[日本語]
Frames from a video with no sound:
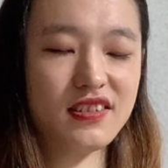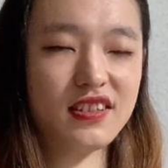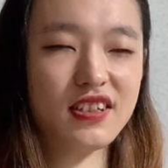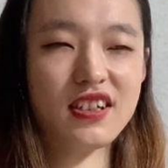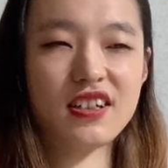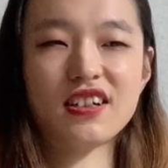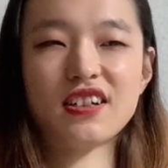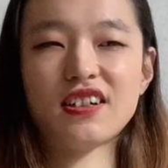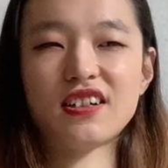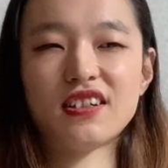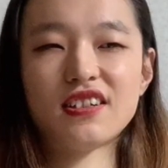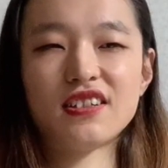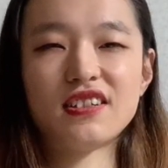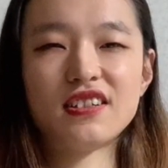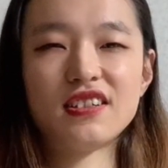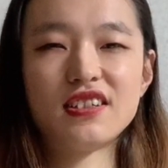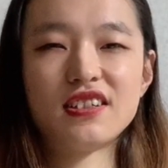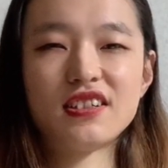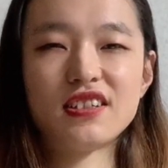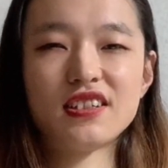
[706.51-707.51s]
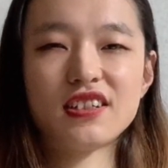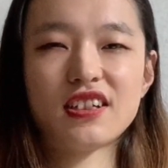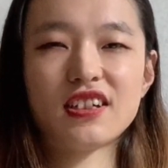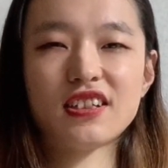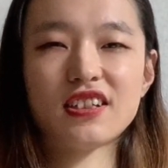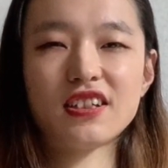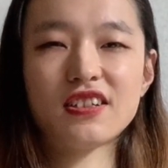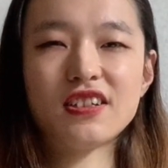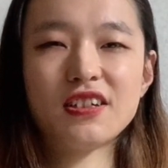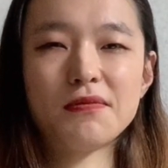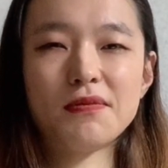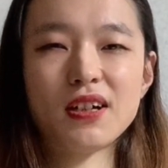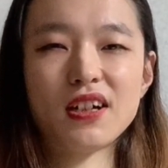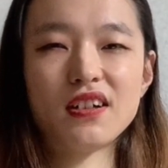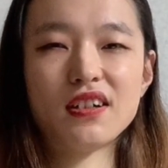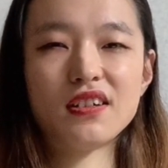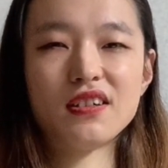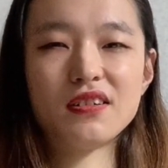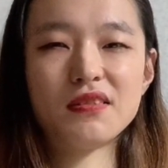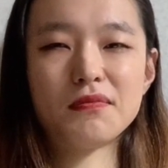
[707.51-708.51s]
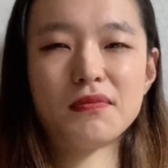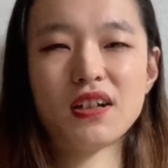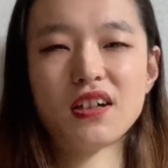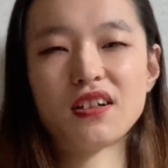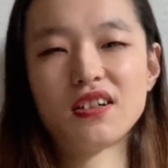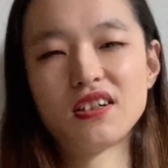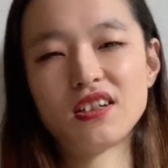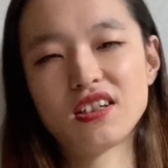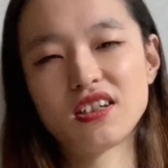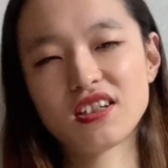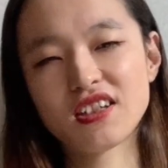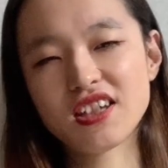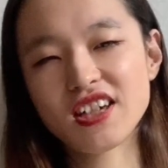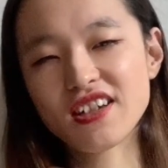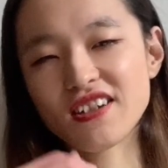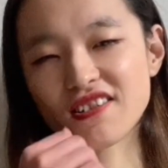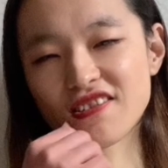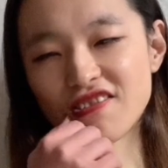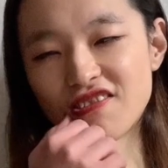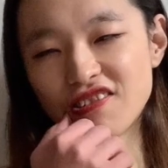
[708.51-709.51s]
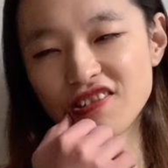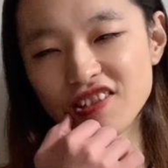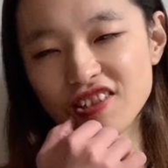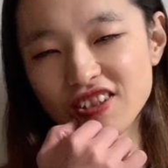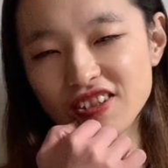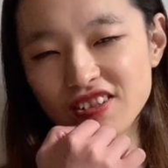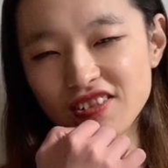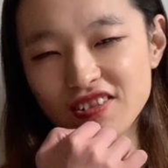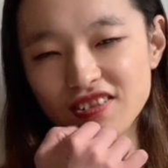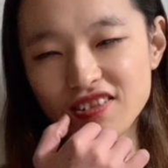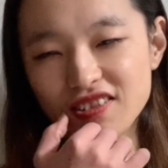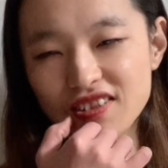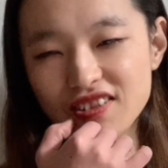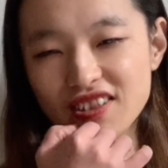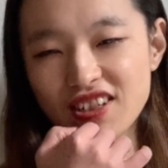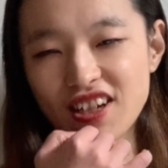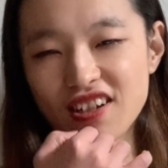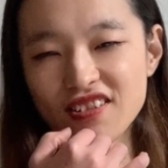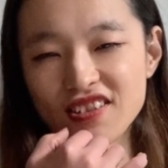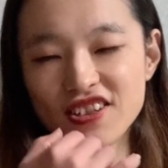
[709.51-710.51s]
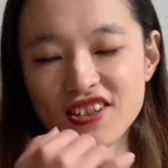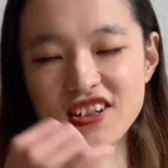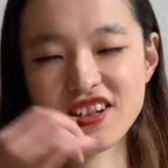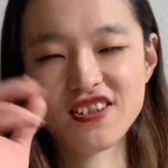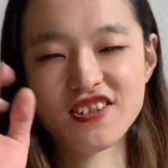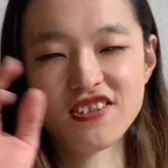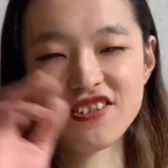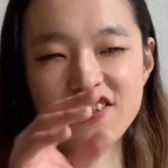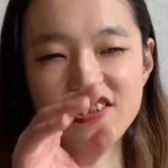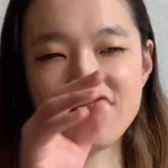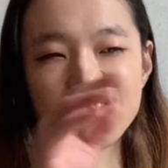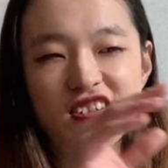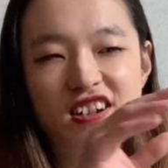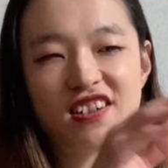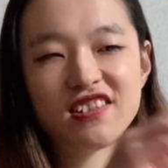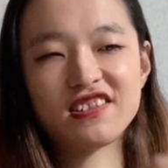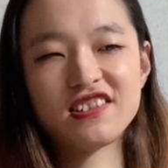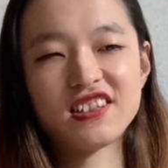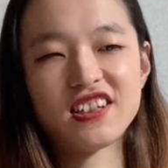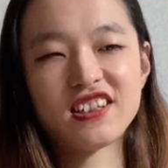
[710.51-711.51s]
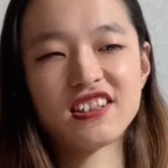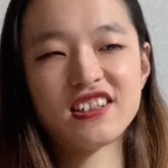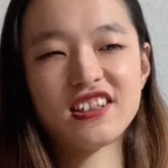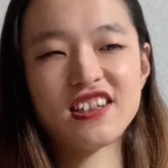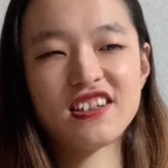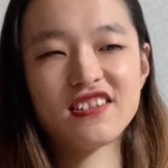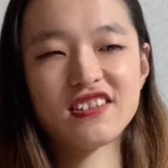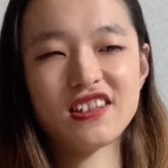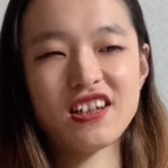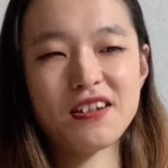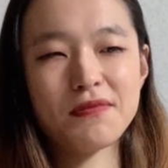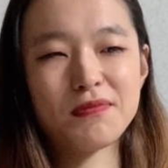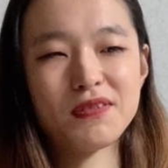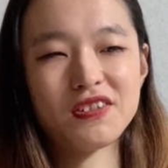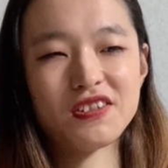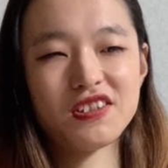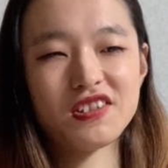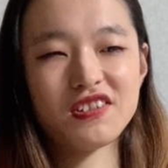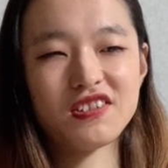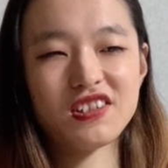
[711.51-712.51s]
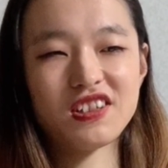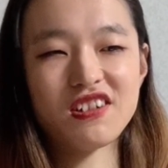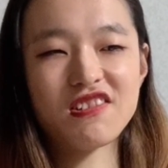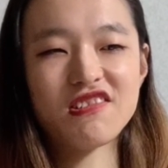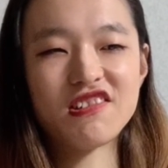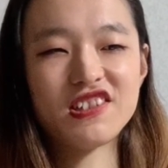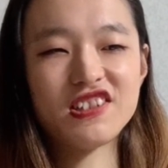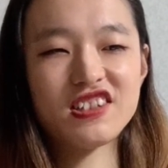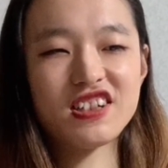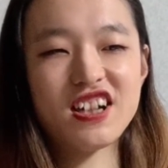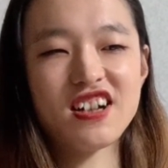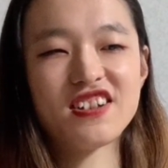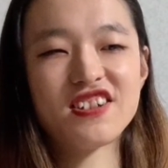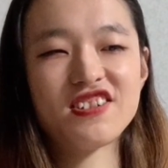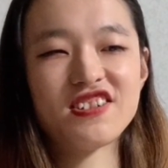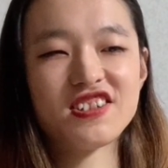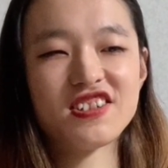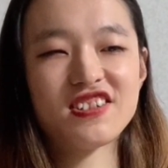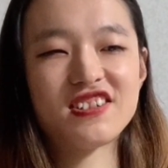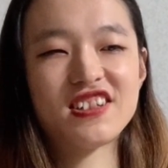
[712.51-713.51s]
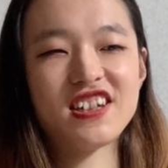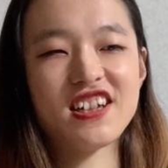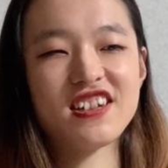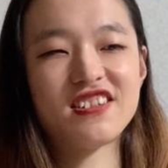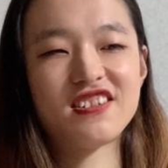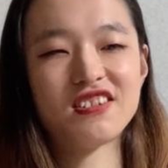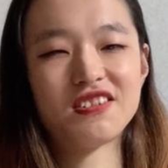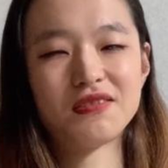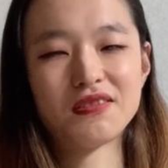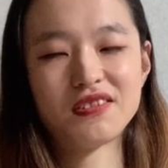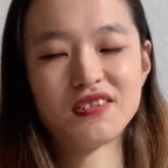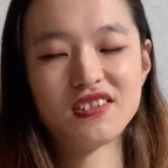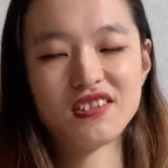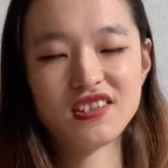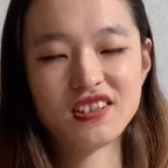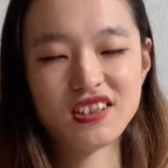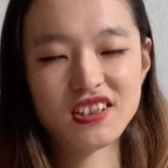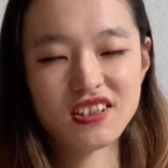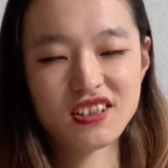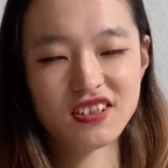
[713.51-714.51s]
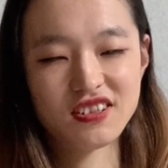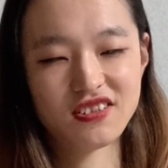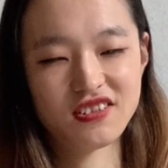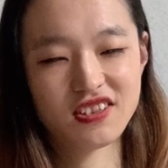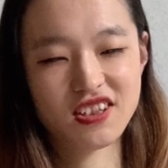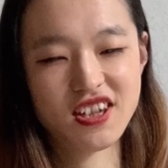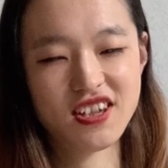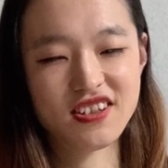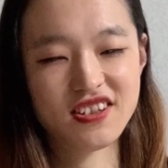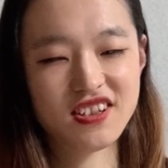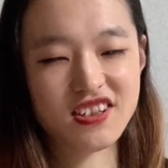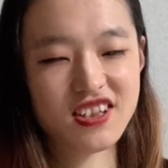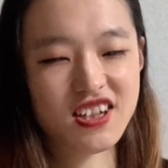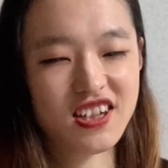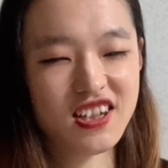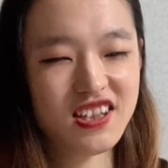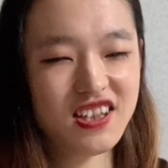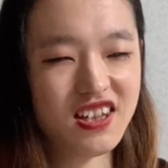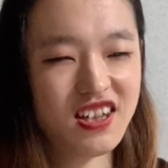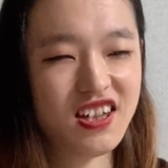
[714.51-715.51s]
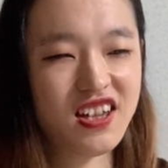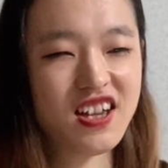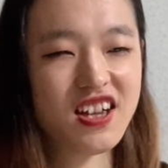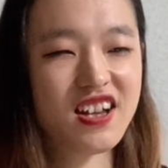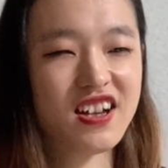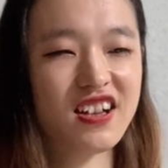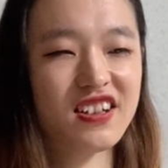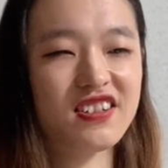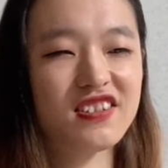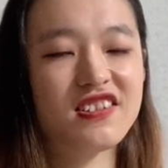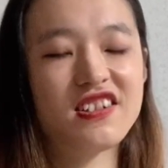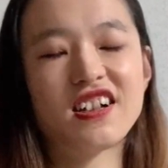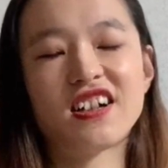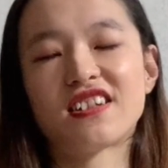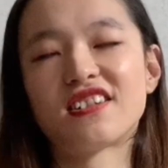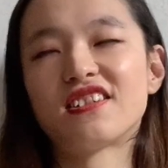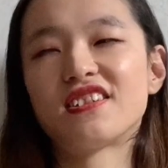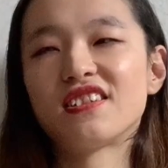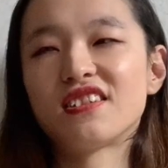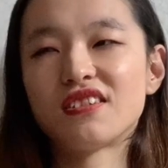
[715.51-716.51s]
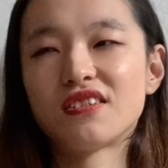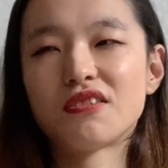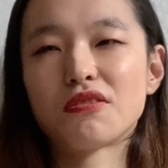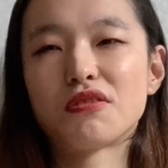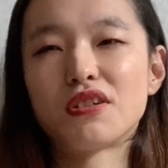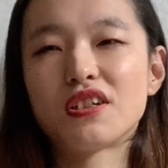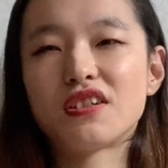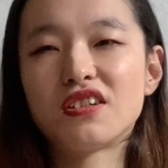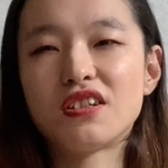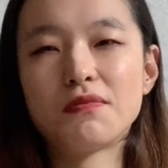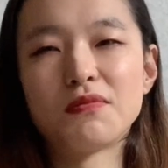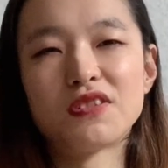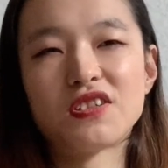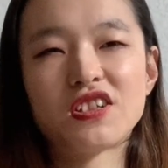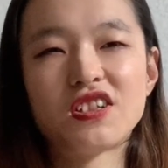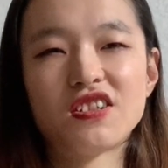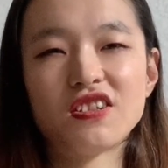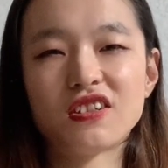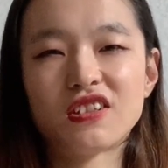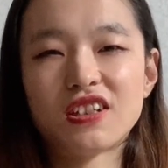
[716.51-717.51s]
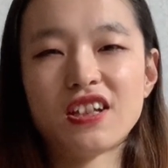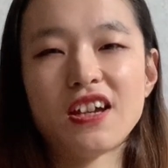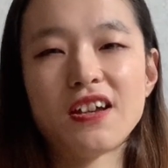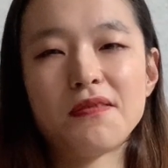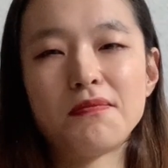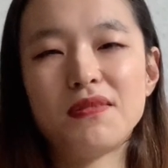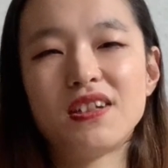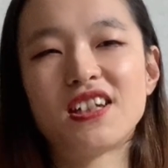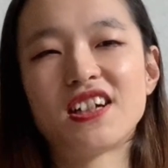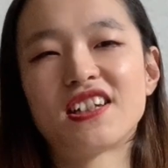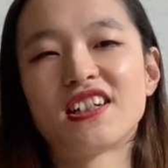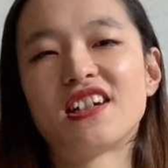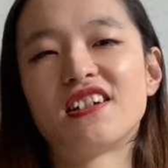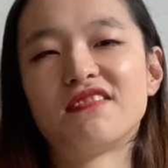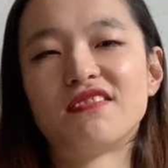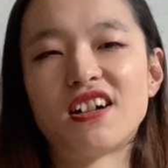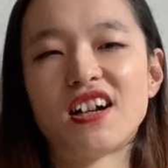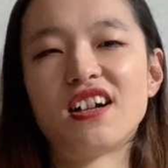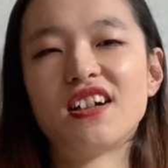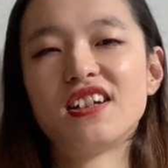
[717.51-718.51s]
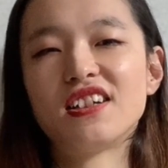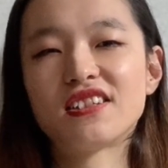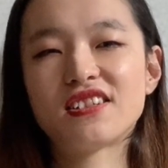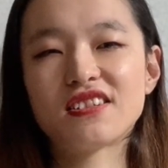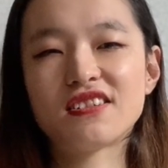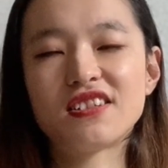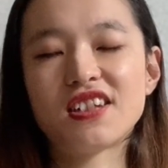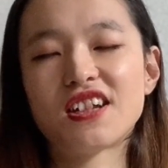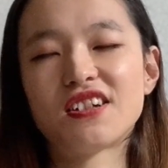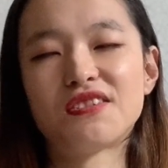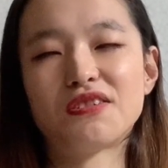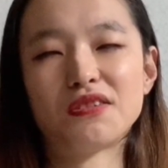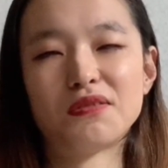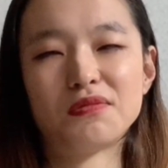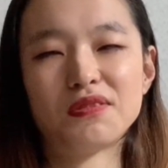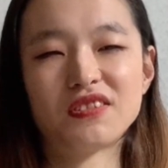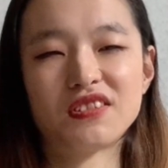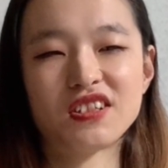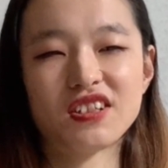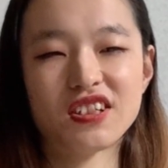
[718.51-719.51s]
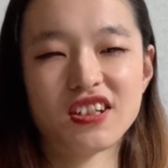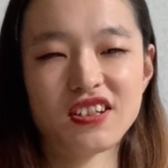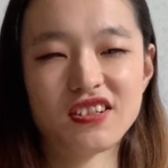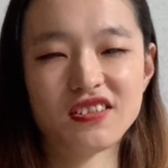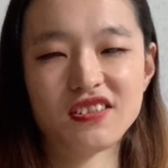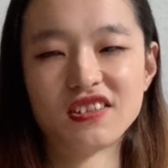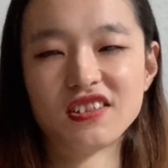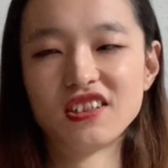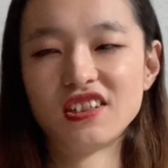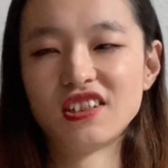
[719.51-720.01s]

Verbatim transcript: なんかだから例えばまあ結構その弱視で徐々に悪くなっていくタイプの人ってこういう環境少ないとその献身的に家族がどこ行くにも付き添ってみたいなのは少ないと思うんですけど